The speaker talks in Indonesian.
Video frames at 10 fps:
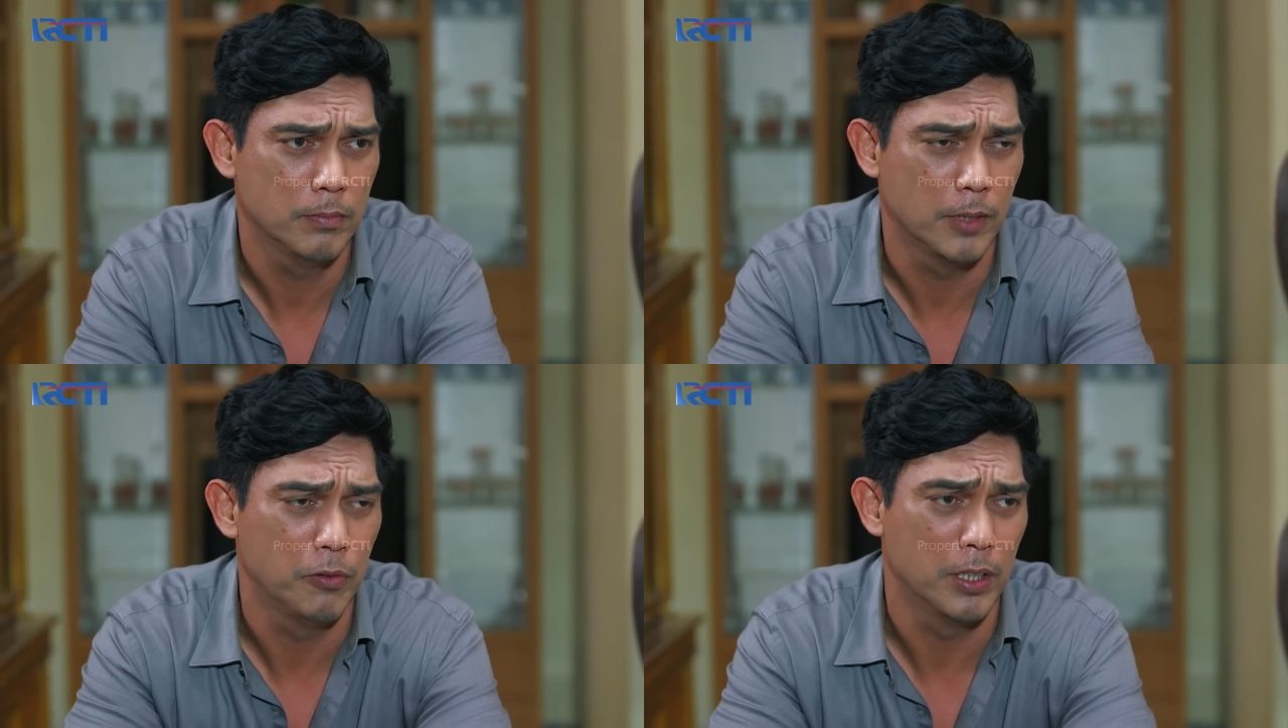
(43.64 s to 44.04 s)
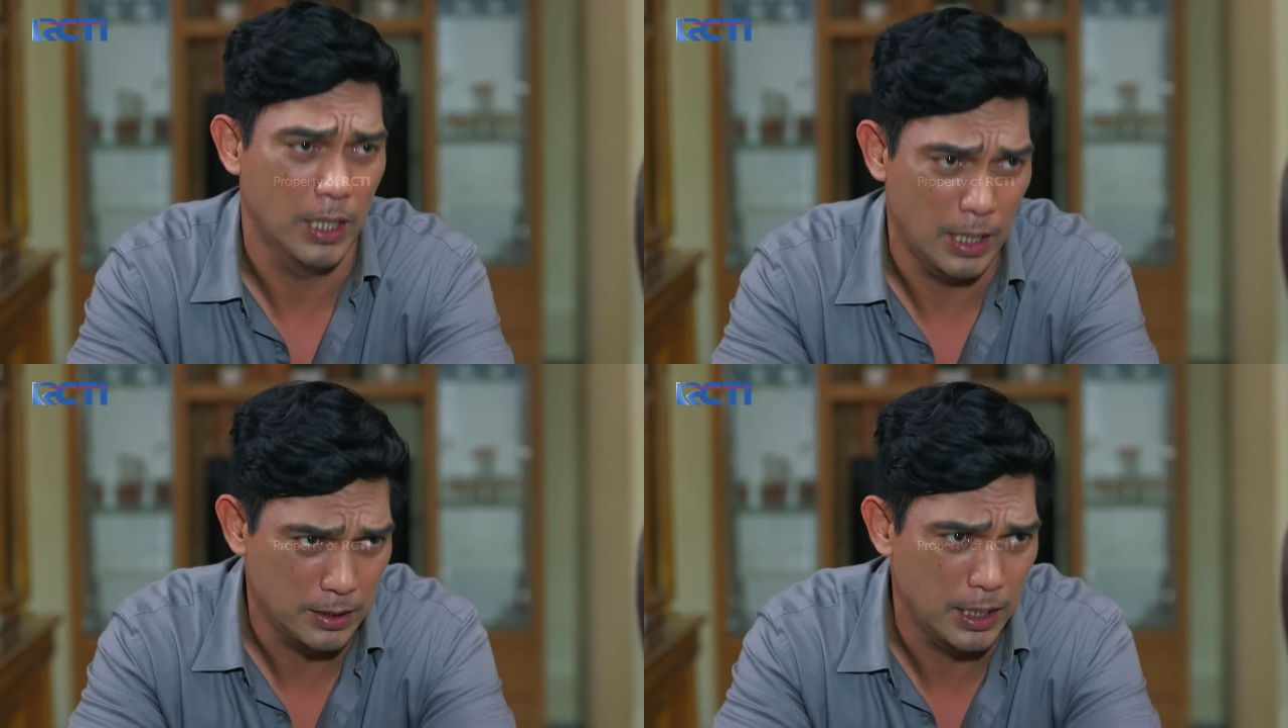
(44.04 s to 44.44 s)
Maafin
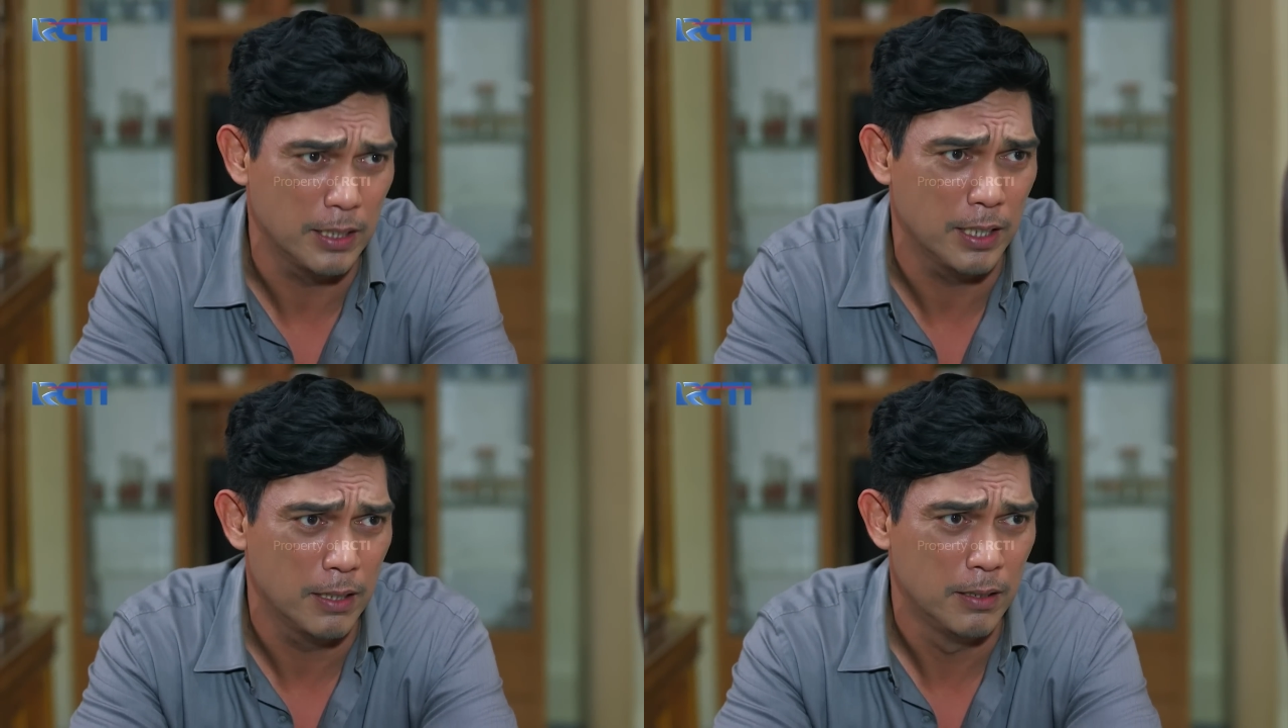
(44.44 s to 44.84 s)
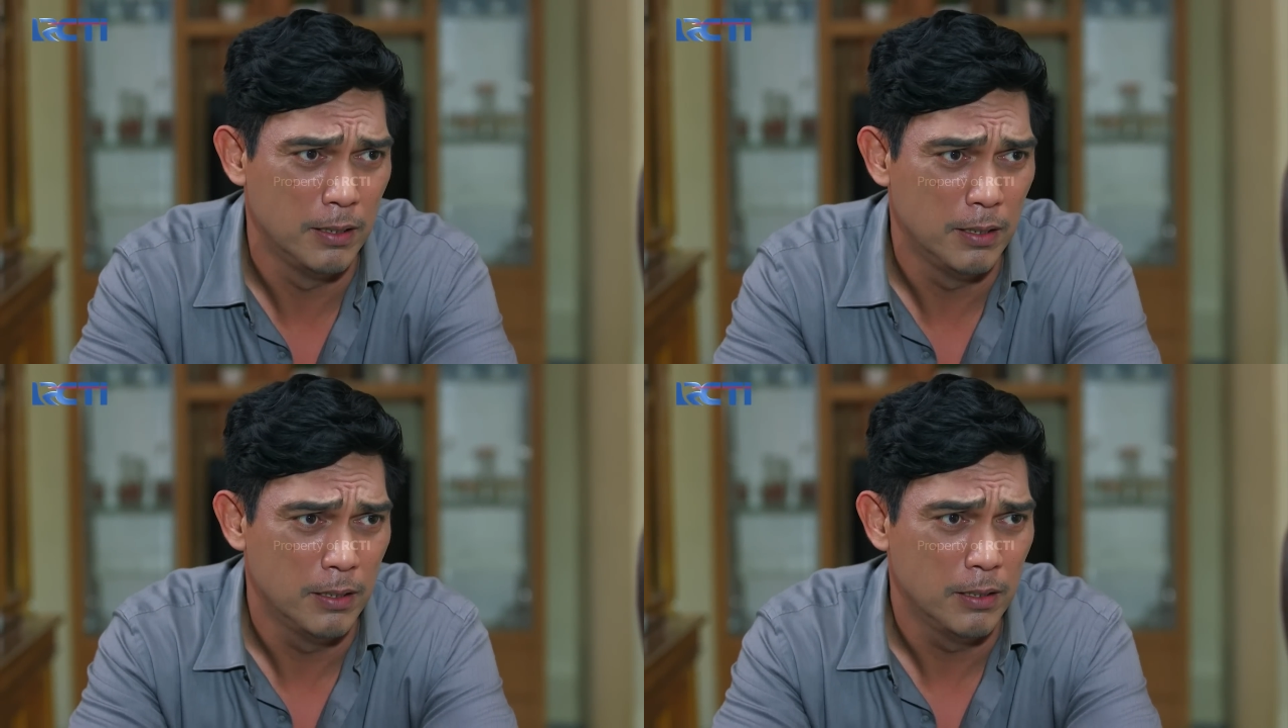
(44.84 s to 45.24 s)
Kang Aceng ya,
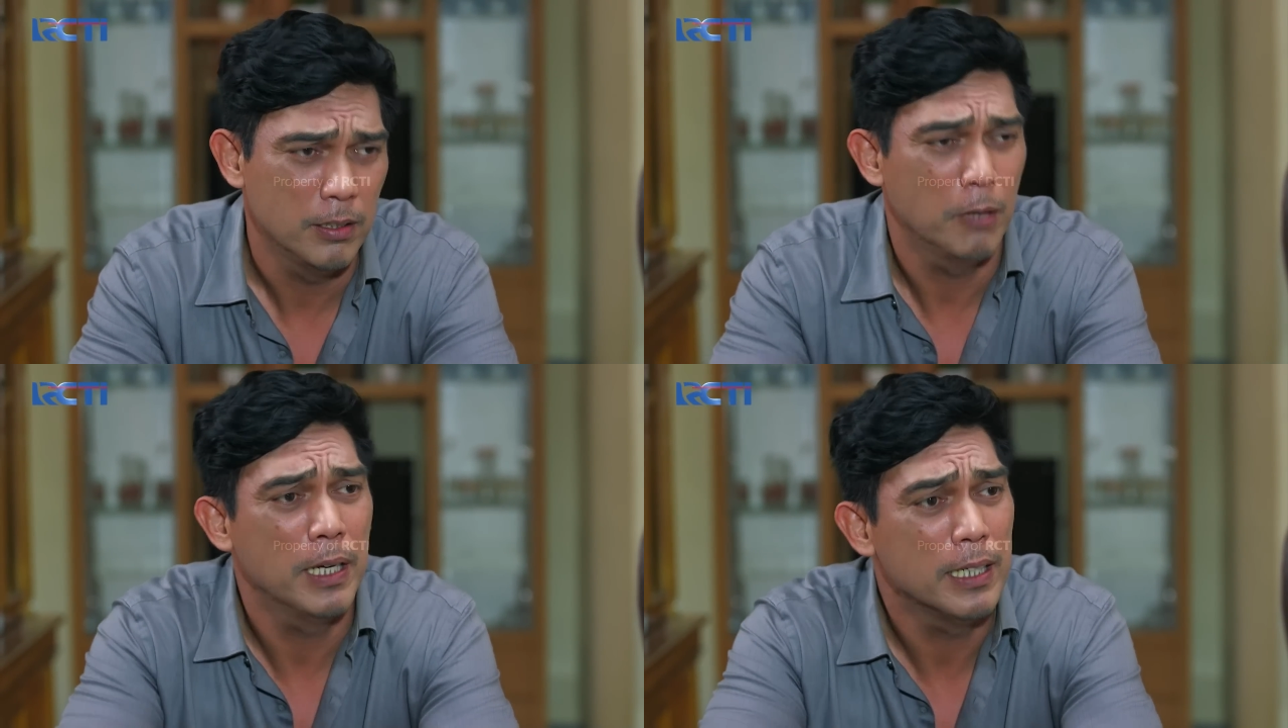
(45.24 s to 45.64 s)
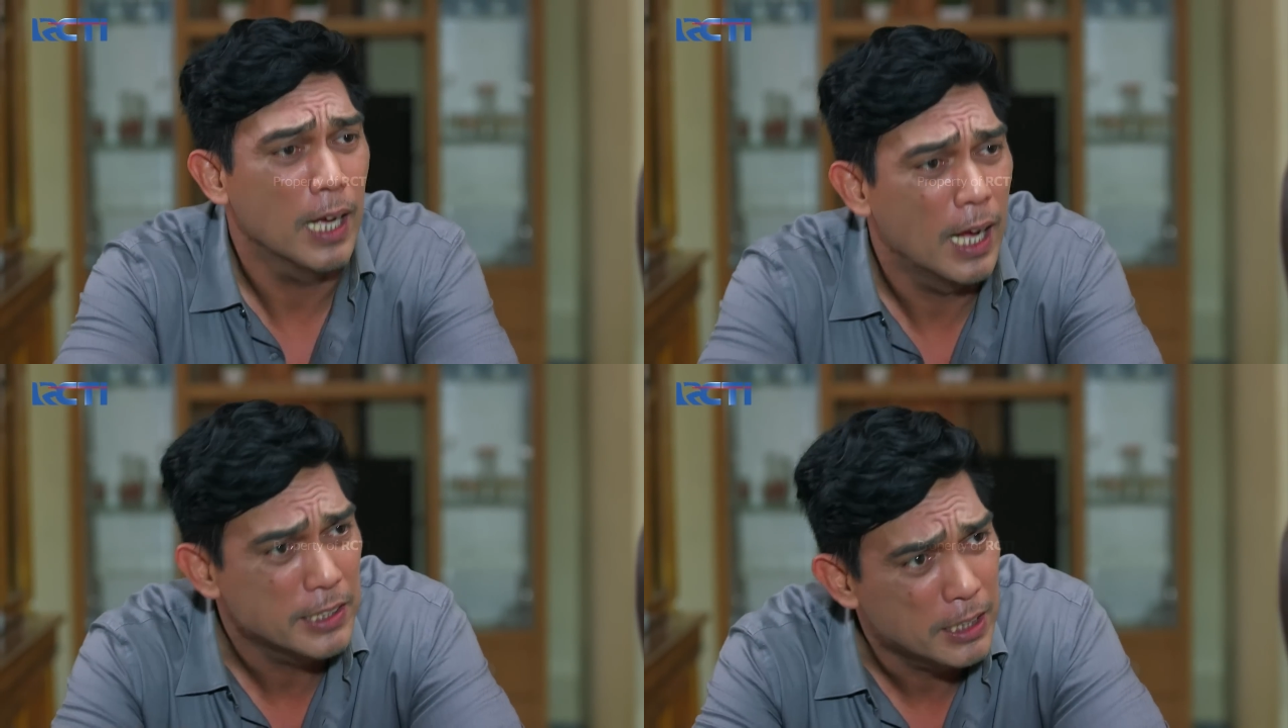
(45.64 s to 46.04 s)
tapi kan
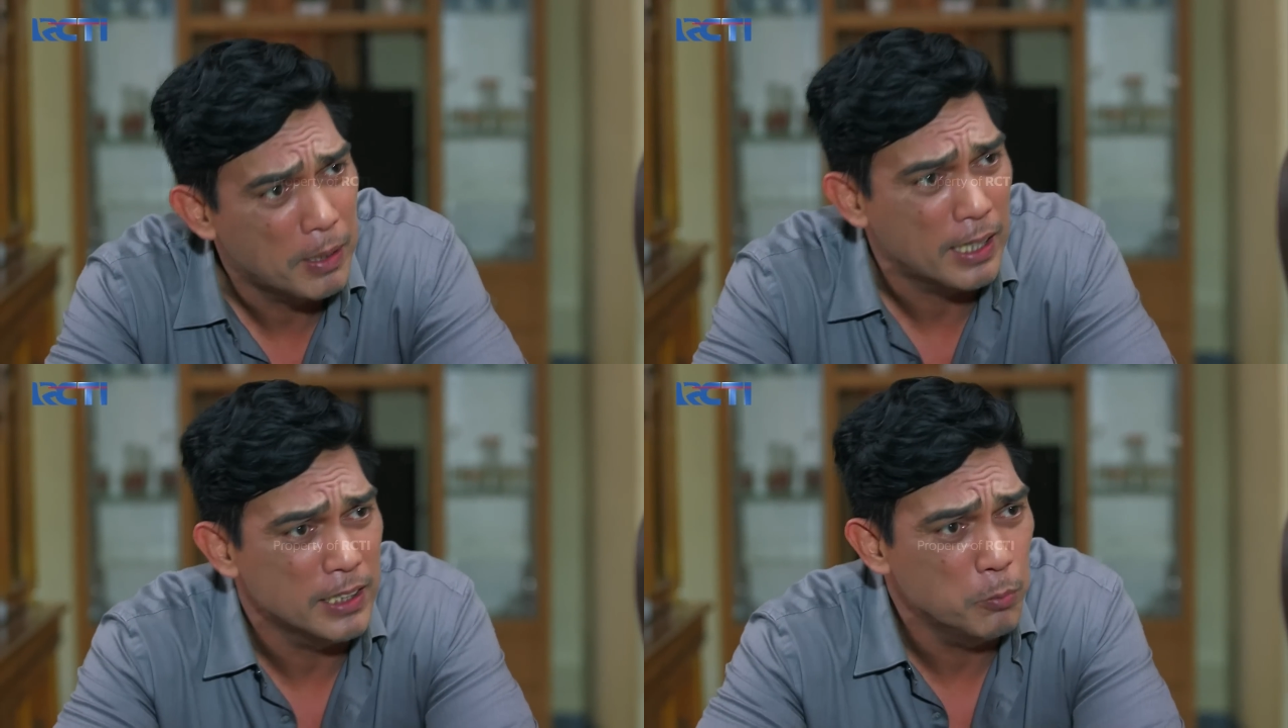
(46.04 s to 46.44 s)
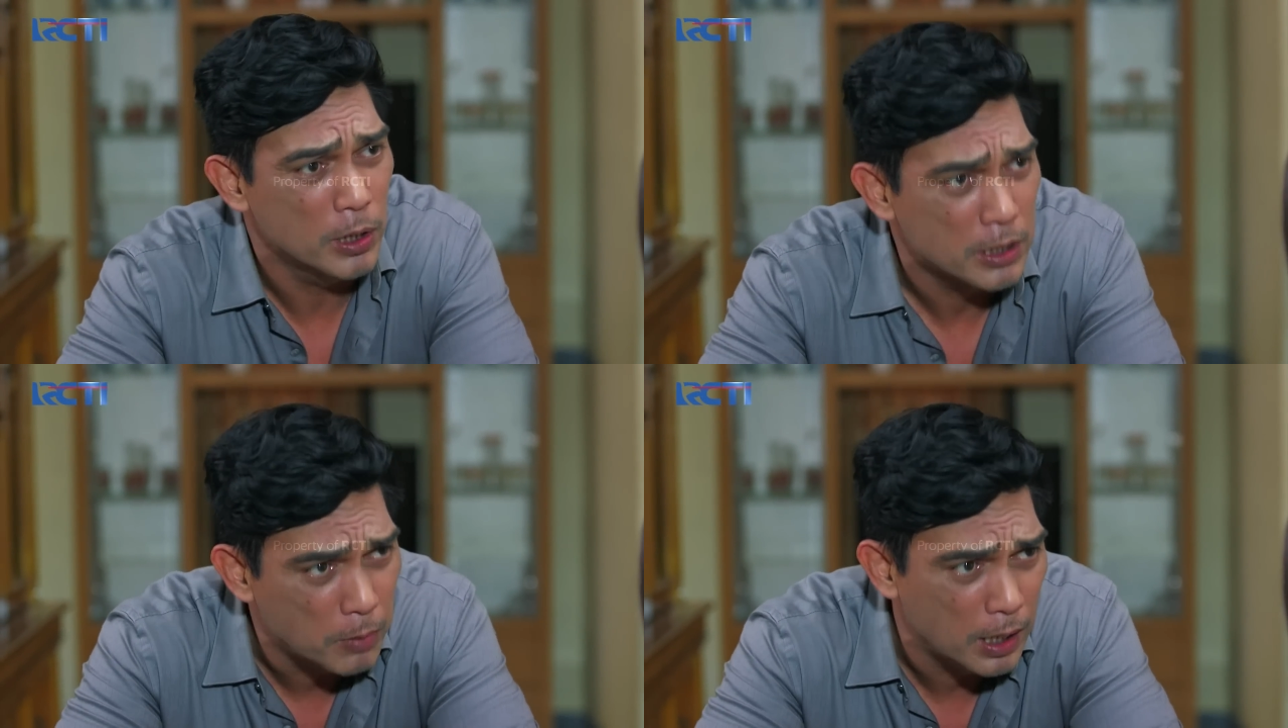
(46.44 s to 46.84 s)
Kang Aceng marahnya
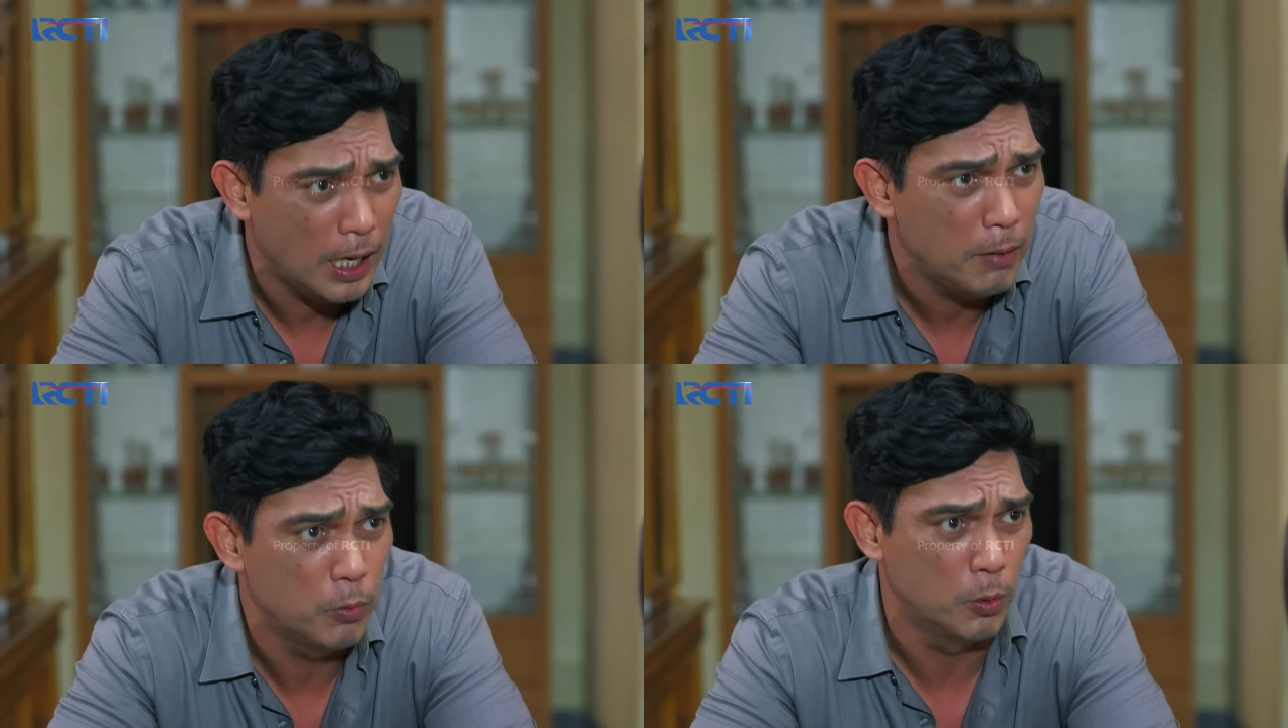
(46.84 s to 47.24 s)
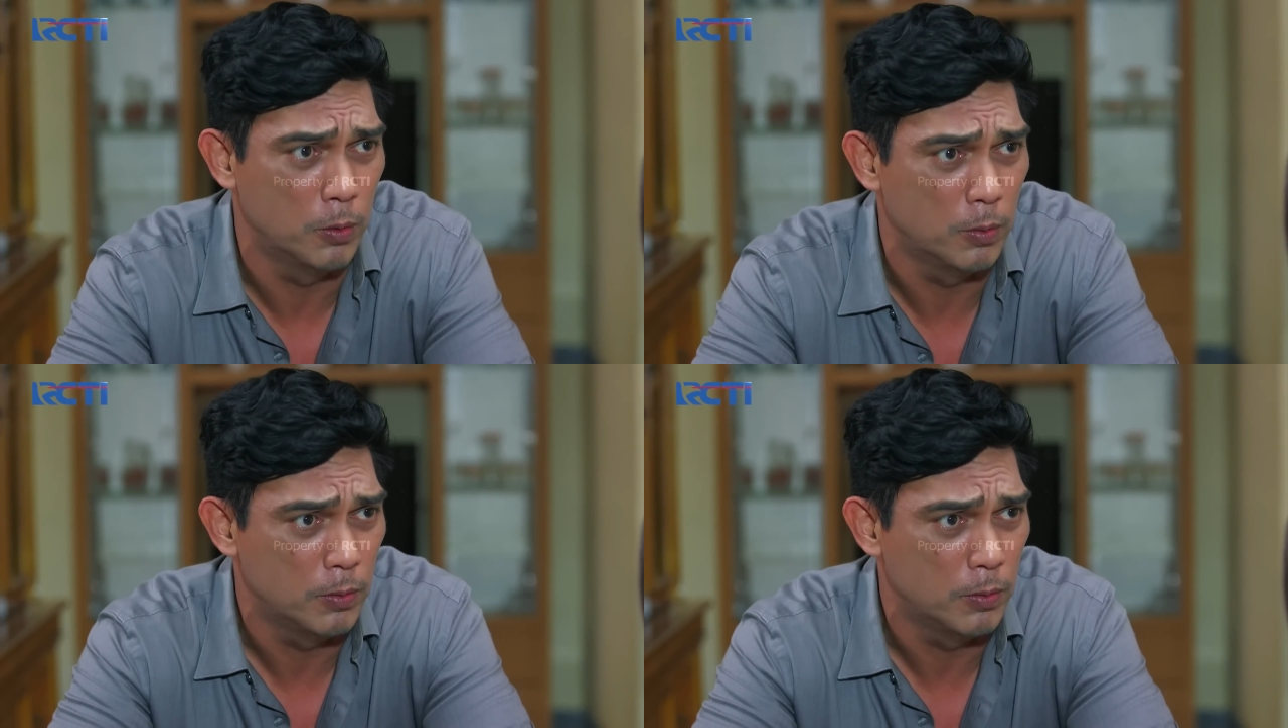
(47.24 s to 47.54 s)
bukan sama kamu.